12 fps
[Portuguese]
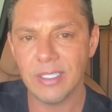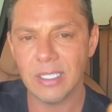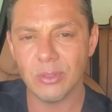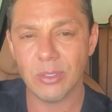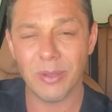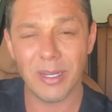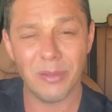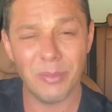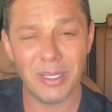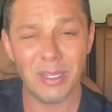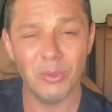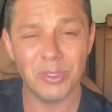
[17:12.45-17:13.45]
Na verdade, eu trabalhava
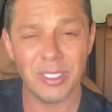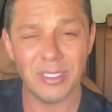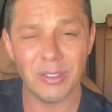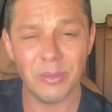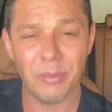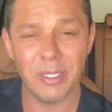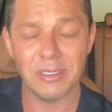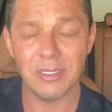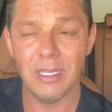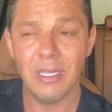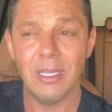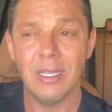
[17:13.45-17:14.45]
na metalúrgica ainda na empresa.